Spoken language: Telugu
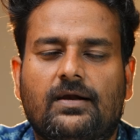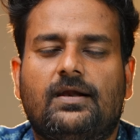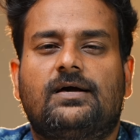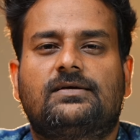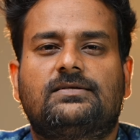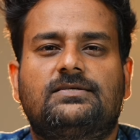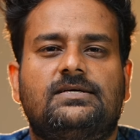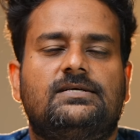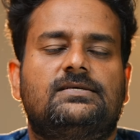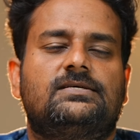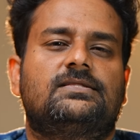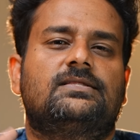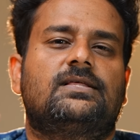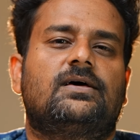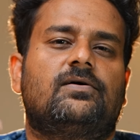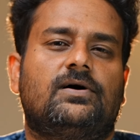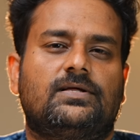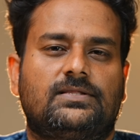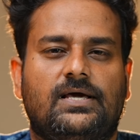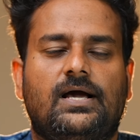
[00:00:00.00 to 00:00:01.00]
అన్లాక్ చేసిన
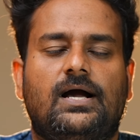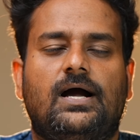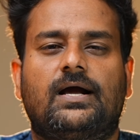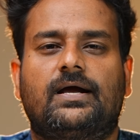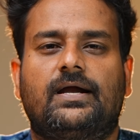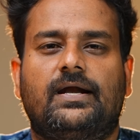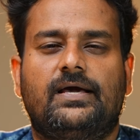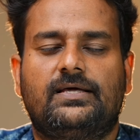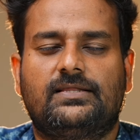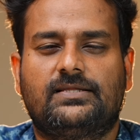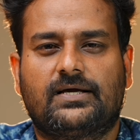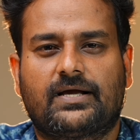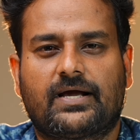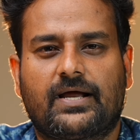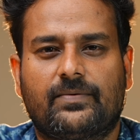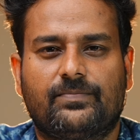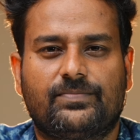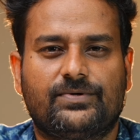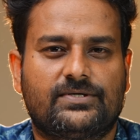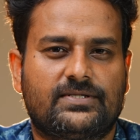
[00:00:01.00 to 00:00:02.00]
తర్వాత అక్కడైతే
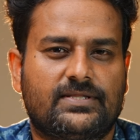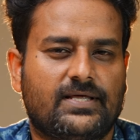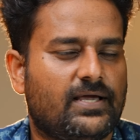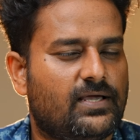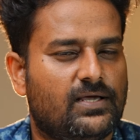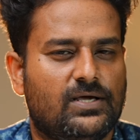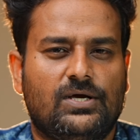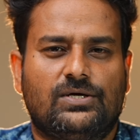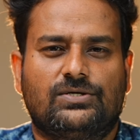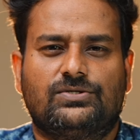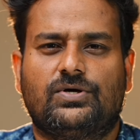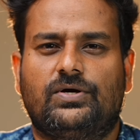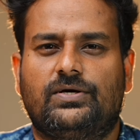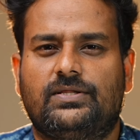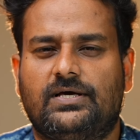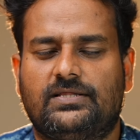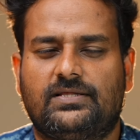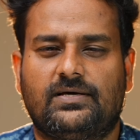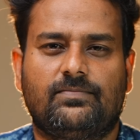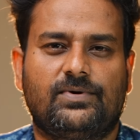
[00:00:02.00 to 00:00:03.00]
కనిపిస్తాయి సో
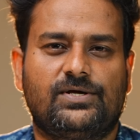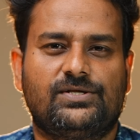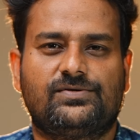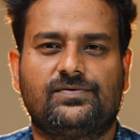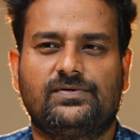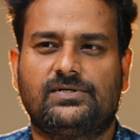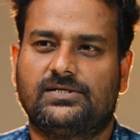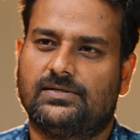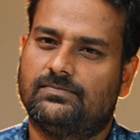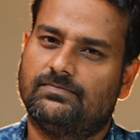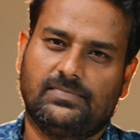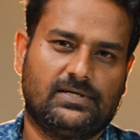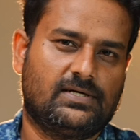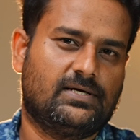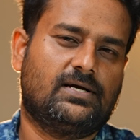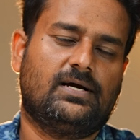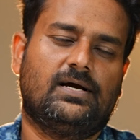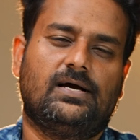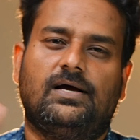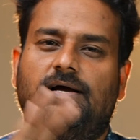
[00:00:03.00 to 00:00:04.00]
ఇదైతే మంచి విషయం
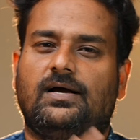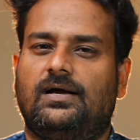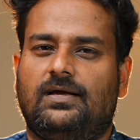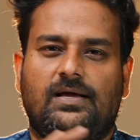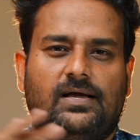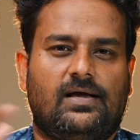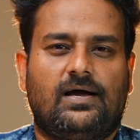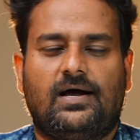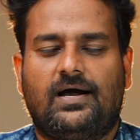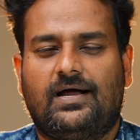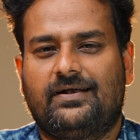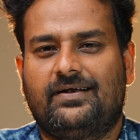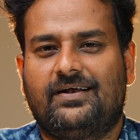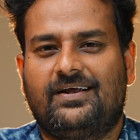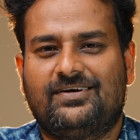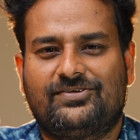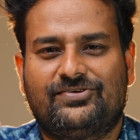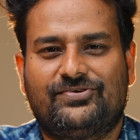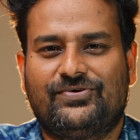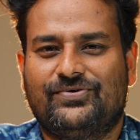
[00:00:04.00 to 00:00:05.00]
ఇంకా
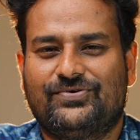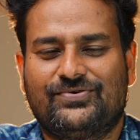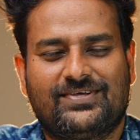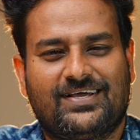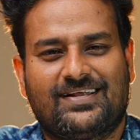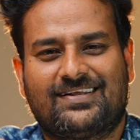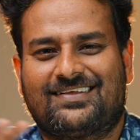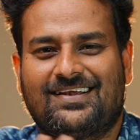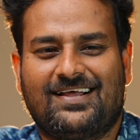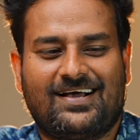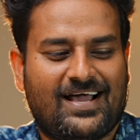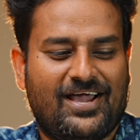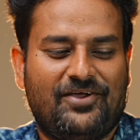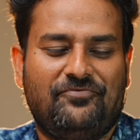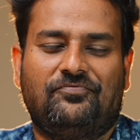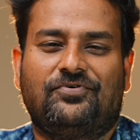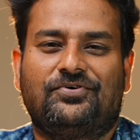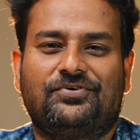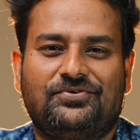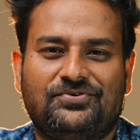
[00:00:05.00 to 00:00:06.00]
ఆండ్రాయిడ్స్ యూజర్స్లా
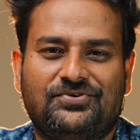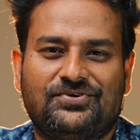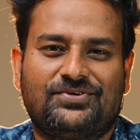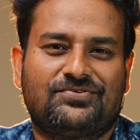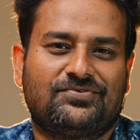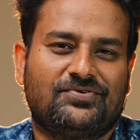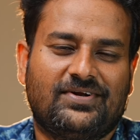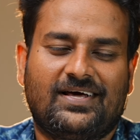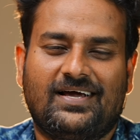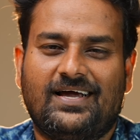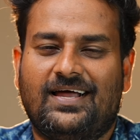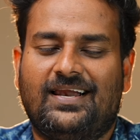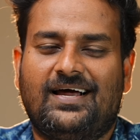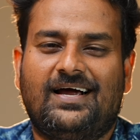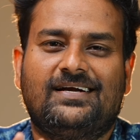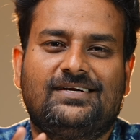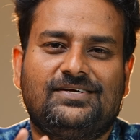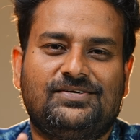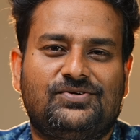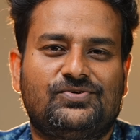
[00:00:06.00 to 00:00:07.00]
ఐఫోన్ యూజర్స్ కూడా
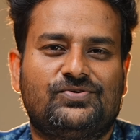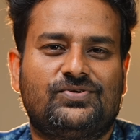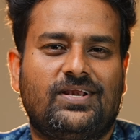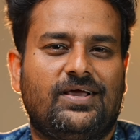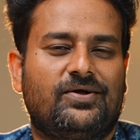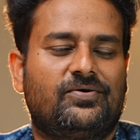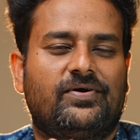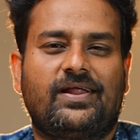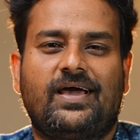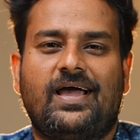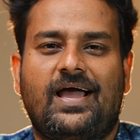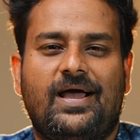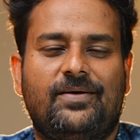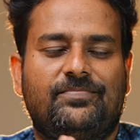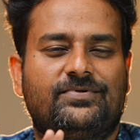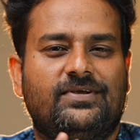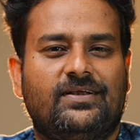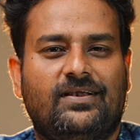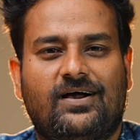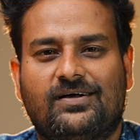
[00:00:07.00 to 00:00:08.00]
ఎలాంటి ఇష్యూస్ లేకుండా
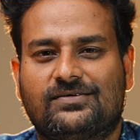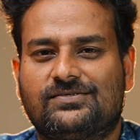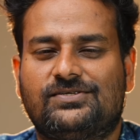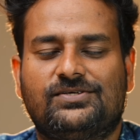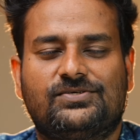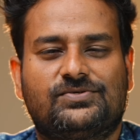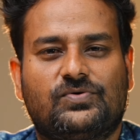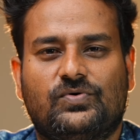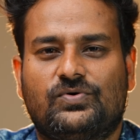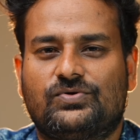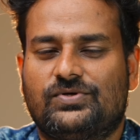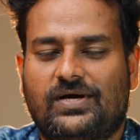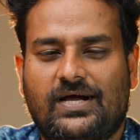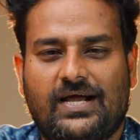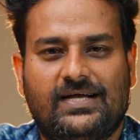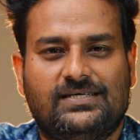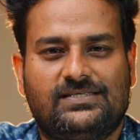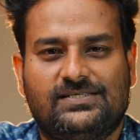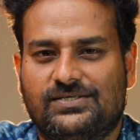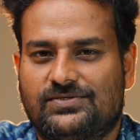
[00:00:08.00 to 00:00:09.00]
యాప్స్ని లాక్ చేసుకోవచ్చు
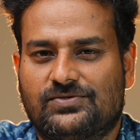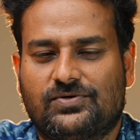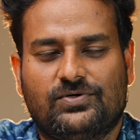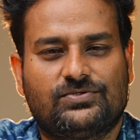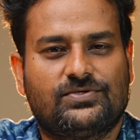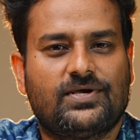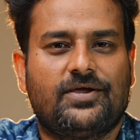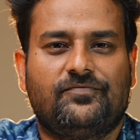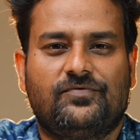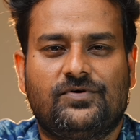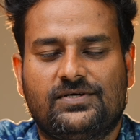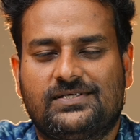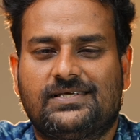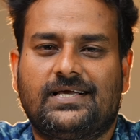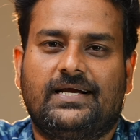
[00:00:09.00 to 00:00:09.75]
హైడ్ చేసుకోవచ్చు ఐఓఎస్